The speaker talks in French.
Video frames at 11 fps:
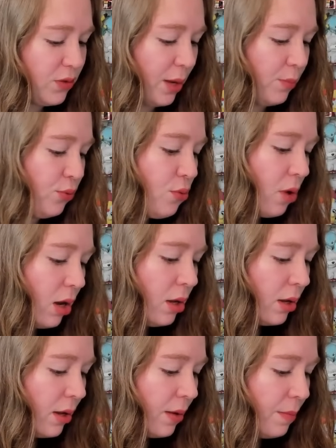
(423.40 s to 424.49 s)
plus. Hein.
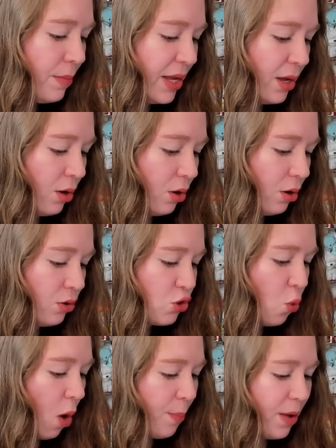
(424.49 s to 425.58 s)
Mais euh, je
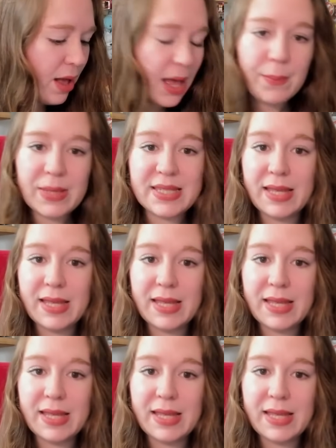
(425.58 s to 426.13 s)
crois pas, hein. mais c'est